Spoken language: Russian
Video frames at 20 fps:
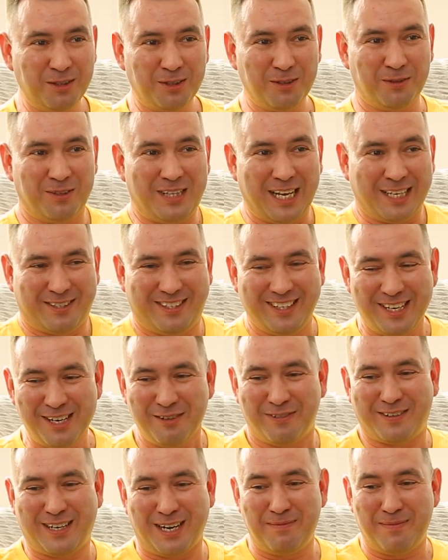У нас
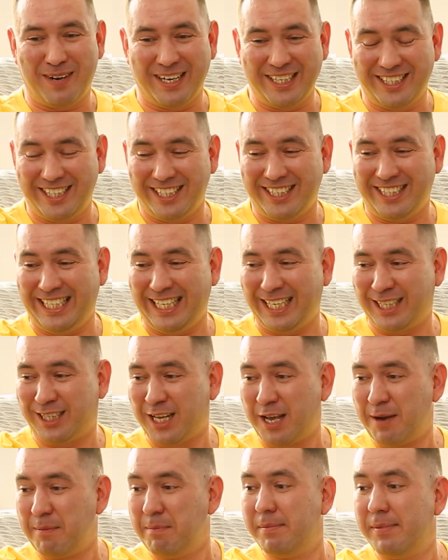в команде дед,
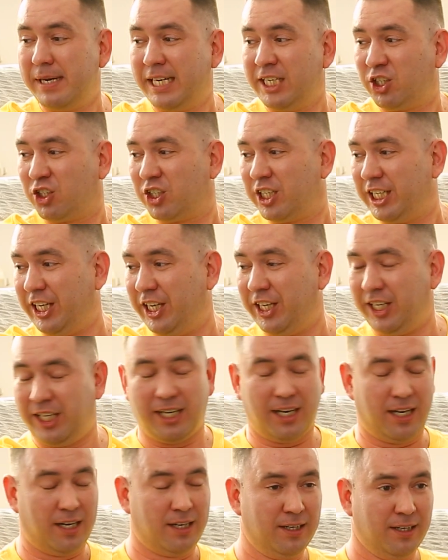мышь и
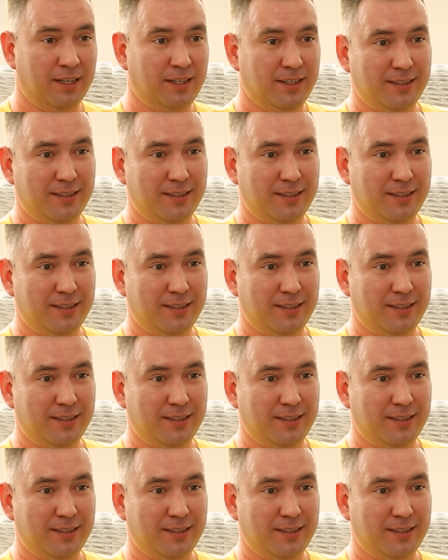я.